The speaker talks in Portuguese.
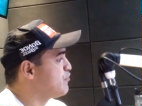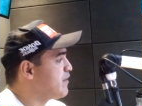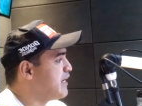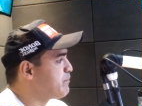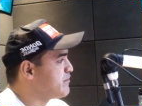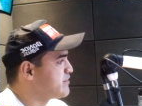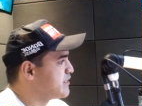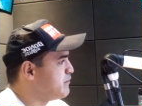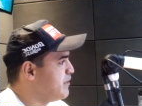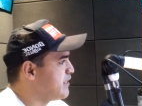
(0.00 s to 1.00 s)
eu falar para você
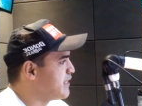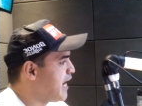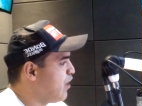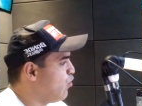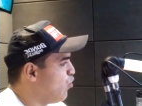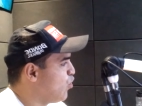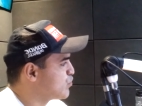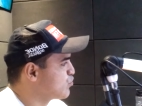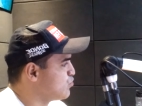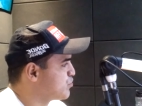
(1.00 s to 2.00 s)
também da
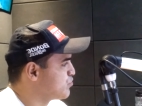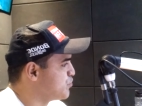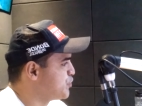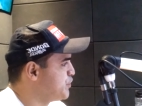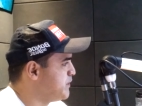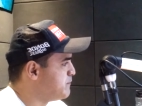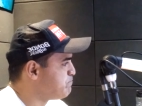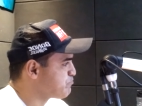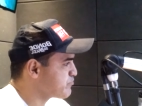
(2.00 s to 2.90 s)
Otto Sushi